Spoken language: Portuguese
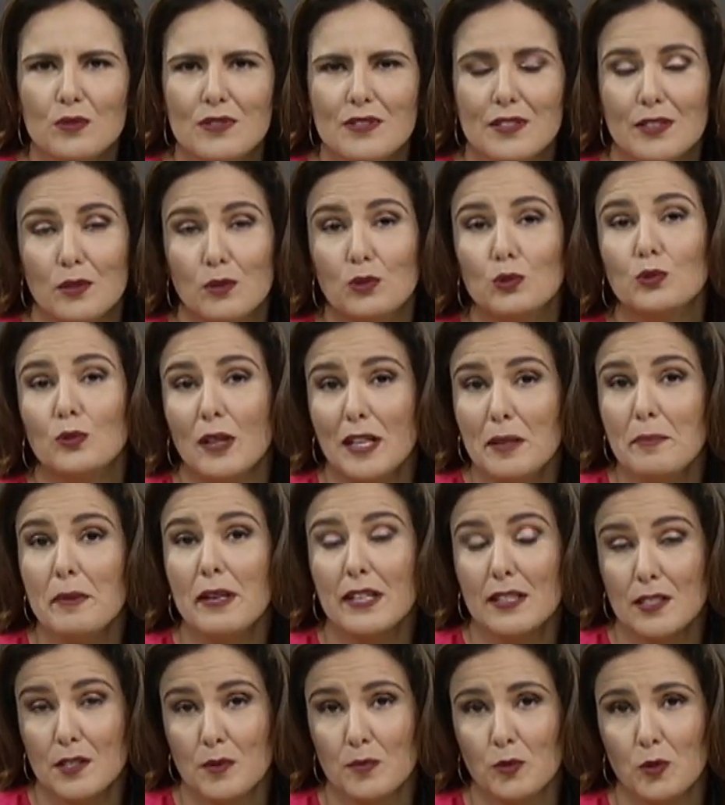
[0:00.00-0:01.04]
segundo ele
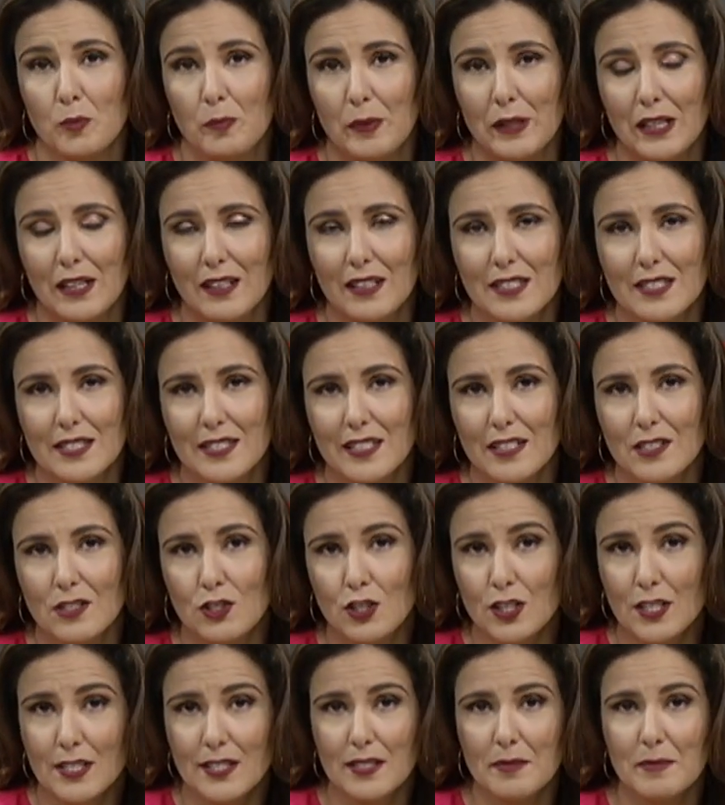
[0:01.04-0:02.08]
mesmo, pela
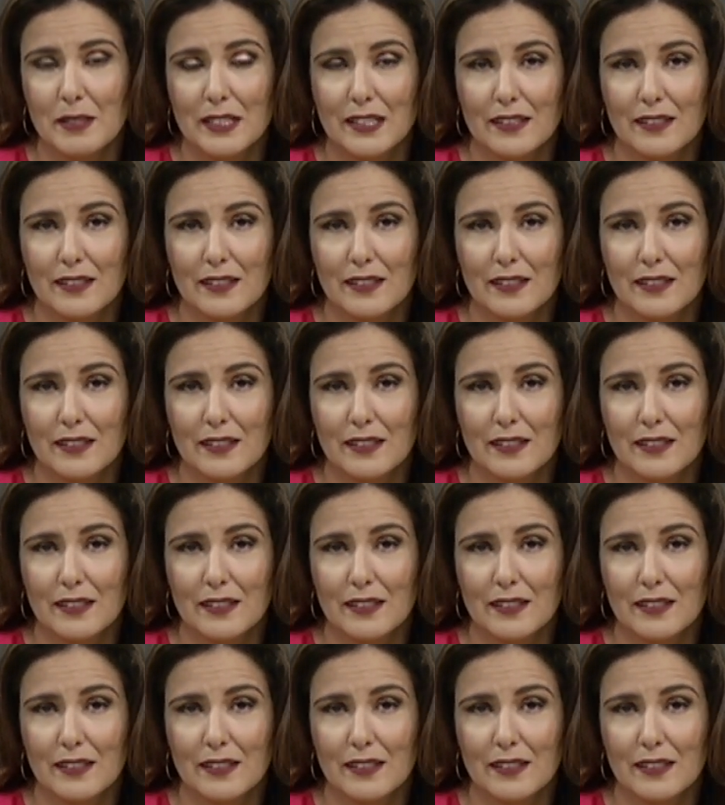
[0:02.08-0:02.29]
Santíssima